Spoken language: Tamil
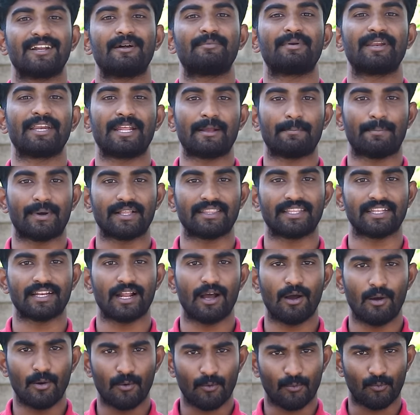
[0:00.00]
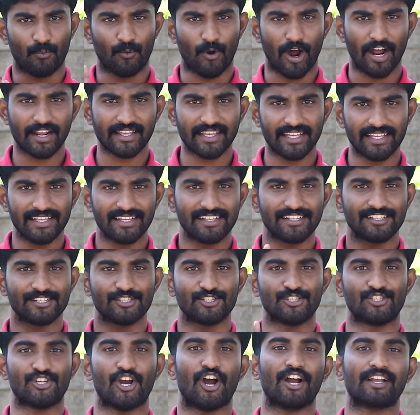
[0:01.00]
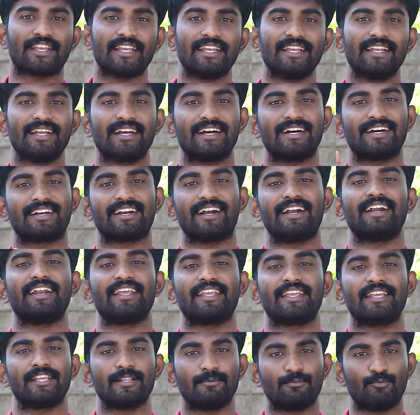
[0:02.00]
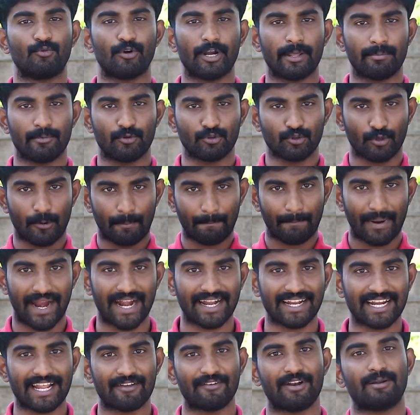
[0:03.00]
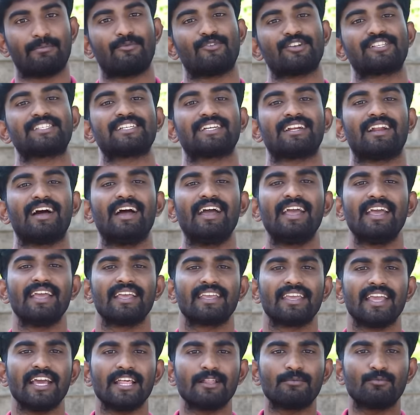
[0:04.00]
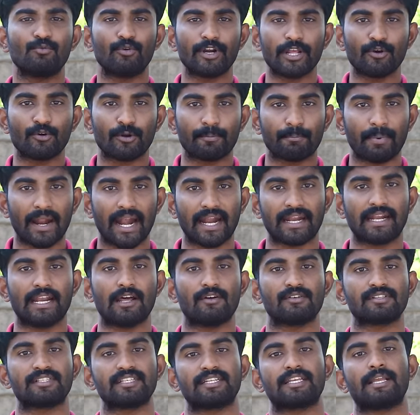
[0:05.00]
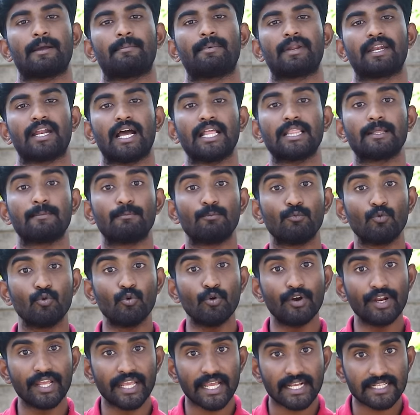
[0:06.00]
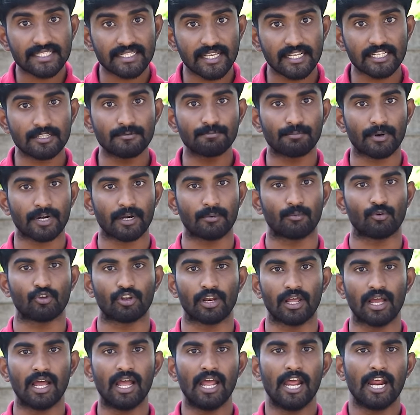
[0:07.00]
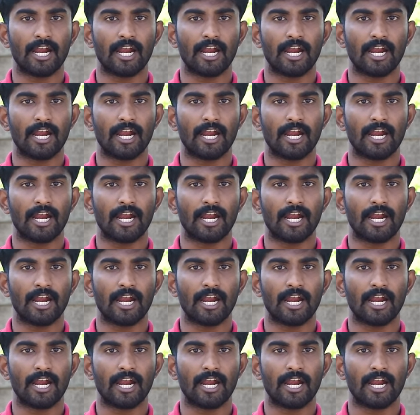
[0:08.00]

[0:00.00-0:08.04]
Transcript: என்ன அப்படின்னு நீங்கள் பார்த்தீங்கன்னா வாக்கிங் ஜாக்கிங் ரன்னிங் இது மூணுமே வந்து ஒரு பேட்டனாகவே நம்ம வச்சுக்கலாம் ஏன் இது மூணே ஒரு பேட்டனாக வச்சிருக்கேன் அப்படின்னா அந்த மூணு எக்ஸசைஸும் பண்ணும்போதில்